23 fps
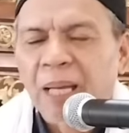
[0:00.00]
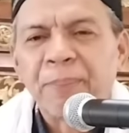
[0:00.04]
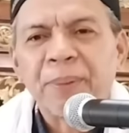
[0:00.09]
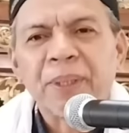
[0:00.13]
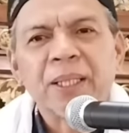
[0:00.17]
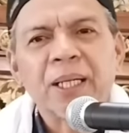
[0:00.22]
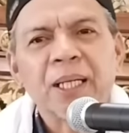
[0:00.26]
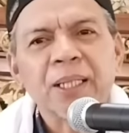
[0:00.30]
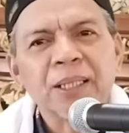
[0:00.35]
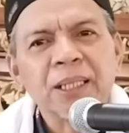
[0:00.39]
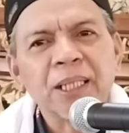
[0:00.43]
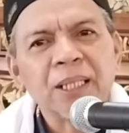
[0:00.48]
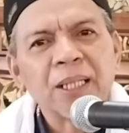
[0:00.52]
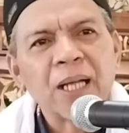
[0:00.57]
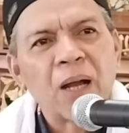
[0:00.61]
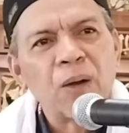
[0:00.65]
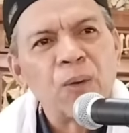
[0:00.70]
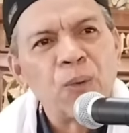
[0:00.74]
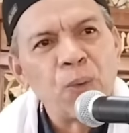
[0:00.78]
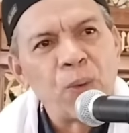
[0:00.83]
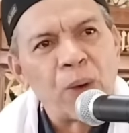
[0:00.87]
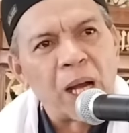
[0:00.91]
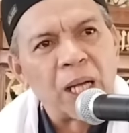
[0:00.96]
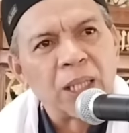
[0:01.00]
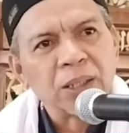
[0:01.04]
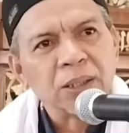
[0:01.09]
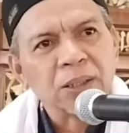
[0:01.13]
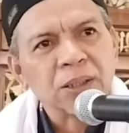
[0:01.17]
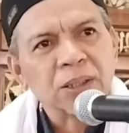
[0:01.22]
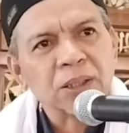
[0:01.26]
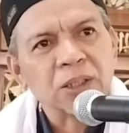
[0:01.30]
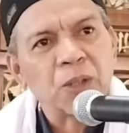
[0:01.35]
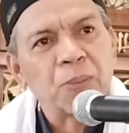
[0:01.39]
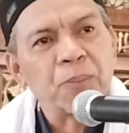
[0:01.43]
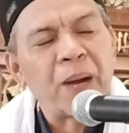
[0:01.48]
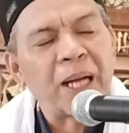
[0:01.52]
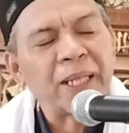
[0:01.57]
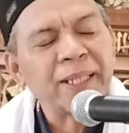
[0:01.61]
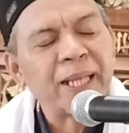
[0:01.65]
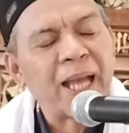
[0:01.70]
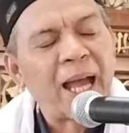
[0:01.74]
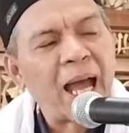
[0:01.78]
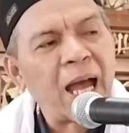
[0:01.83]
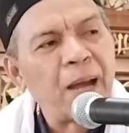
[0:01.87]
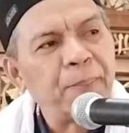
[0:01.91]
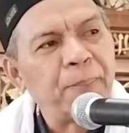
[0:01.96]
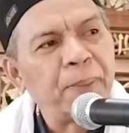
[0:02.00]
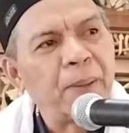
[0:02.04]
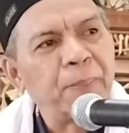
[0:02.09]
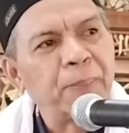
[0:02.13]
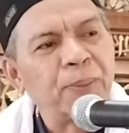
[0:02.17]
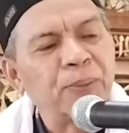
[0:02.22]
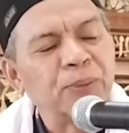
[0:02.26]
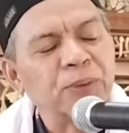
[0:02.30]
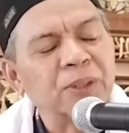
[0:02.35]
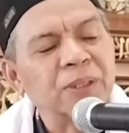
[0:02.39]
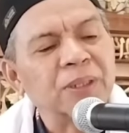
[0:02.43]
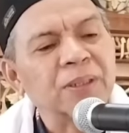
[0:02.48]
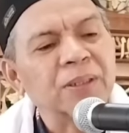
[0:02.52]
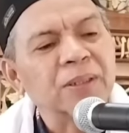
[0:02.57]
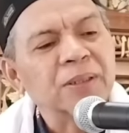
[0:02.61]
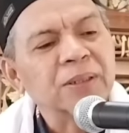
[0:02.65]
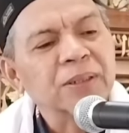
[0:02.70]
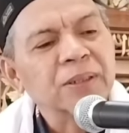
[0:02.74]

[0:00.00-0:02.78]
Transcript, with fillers: Tapi ketika uang sebanyak apapun